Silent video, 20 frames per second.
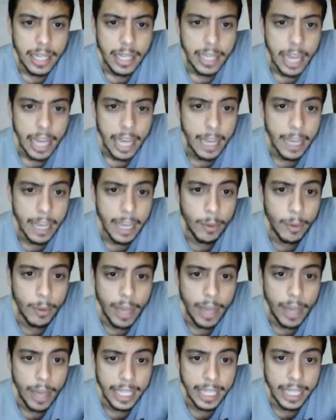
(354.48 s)
Ejemplo,
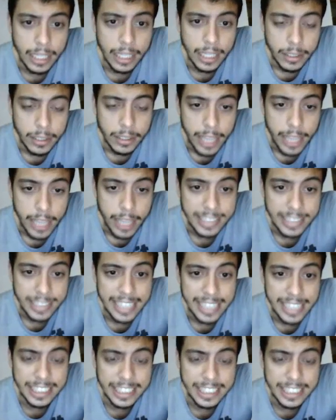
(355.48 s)
aquí.
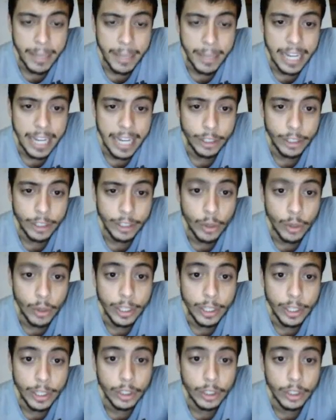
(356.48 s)
esta semana yo tengo,
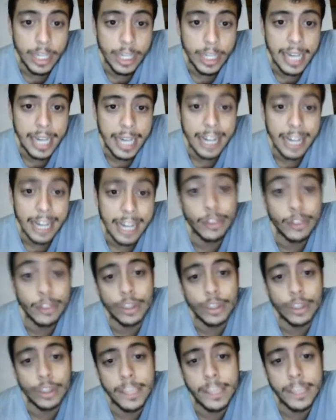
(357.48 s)
yo tengo que agarrar
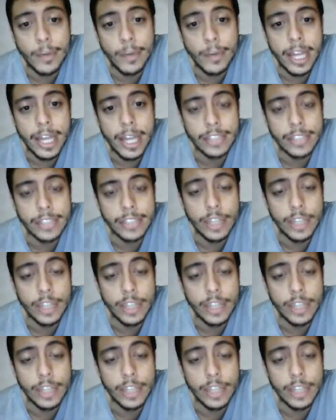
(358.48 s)
12 monedas.